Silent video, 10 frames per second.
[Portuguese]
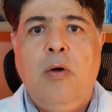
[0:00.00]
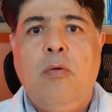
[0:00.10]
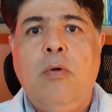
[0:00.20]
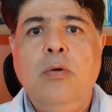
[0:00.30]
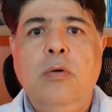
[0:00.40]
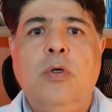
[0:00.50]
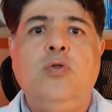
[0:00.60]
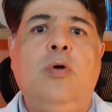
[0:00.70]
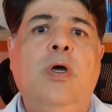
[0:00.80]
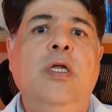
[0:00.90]
Quando o
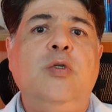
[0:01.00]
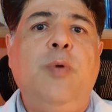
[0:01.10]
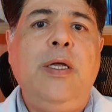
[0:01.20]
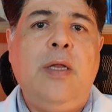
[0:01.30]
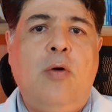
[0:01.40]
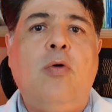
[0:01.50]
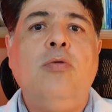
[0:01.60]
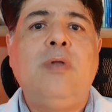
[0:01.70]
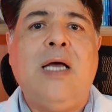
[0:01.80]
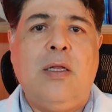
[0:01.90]
nosso organismo entra em
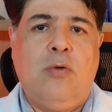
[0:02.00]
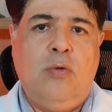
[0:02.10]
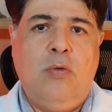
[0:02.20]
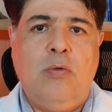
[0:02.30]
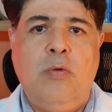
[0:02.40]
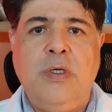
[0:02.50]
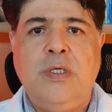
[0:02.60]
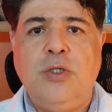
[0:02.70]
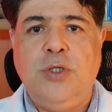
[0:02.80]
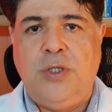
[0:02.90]
contato com
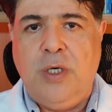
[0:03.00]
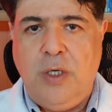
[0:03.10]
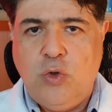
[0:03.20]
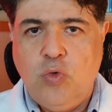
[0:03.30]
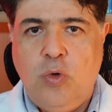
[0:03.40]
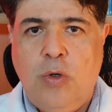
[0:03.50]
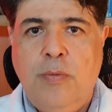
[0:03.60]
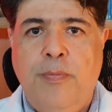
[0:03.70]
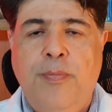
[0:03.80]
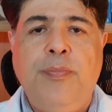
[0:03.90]
esse agente agressor,
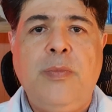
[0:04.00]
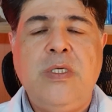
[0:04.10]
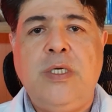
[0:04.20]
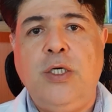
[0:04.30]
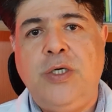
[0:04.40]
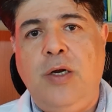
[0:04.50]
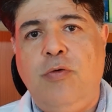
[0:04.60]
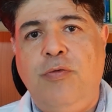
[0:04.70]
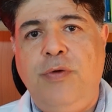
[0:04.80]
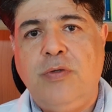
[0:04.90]
seja ele
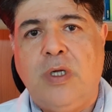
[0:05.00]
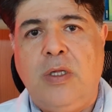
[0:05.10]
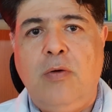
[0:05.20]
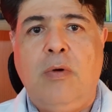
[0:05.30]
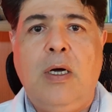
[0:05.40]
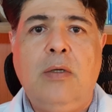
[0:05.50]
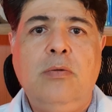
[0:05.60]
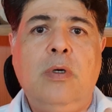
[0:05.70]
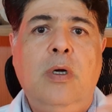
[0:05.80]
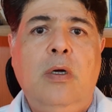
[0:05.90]
um vírus
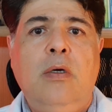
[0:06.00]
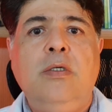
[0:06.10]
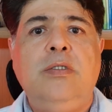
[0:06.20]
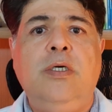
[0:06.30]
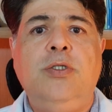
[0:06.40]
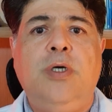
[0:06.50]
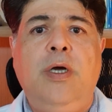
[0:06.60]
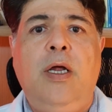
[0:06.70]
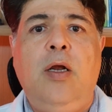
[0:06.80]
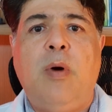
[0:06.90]
atenuado, seja
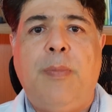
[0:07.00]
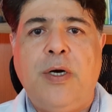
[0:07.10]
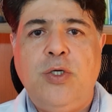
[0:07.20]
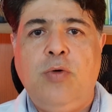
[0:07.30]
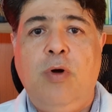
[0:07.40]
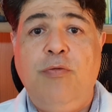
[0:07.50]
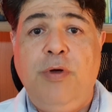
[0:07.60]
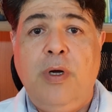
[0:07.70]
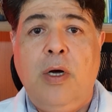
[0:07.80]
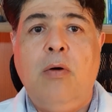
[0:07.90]
ele uma partícula
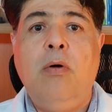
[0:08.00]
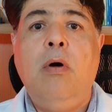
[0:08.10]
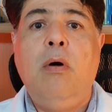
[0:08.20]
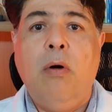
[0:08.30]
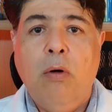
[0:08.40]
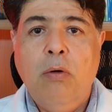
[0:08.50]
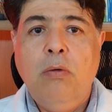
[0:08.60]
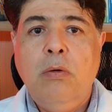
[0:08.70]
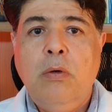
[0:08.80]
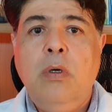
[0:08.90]
viral,
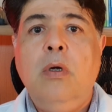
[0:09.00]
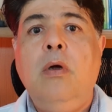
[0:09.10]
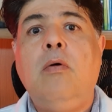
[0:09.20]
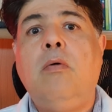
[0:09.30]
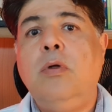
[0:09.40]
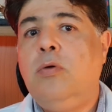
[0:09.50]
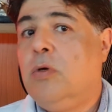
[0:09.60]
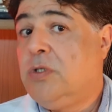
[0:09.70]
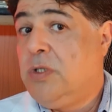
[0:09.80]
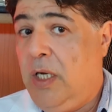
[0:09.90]
ou quando
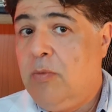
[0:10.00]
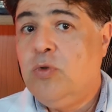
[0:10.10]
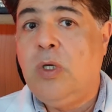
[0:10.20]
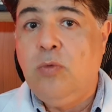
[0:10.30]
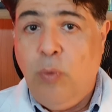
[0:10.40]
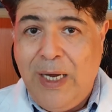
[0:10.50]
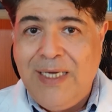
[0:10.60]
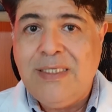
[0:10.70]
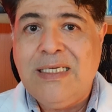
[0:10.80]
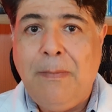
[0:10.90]
nós temos a
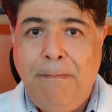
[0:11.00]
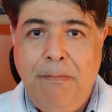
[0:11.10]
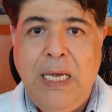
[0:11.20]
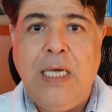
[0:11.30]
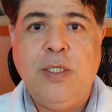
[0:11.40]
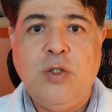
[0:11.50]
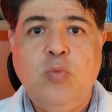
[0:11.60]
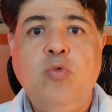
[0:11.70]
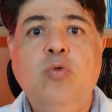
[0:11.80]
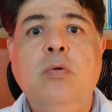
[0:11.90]
doença
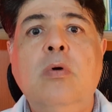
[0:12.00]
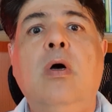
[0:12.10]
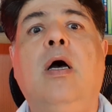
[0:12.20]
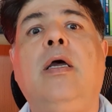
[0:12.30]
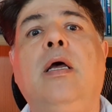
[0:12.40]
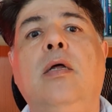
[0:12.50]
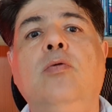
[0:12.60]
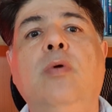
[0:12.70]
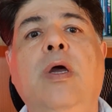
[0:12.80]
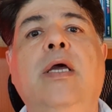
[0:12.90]
mesmo, aquela
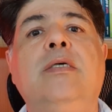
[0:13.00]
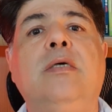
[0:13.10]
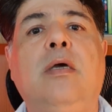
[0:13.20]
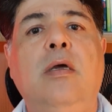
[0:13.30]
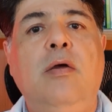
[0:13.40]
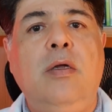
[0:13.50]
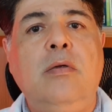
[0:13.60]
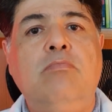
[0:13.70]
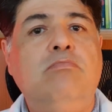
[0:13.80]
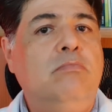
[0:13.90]
doença que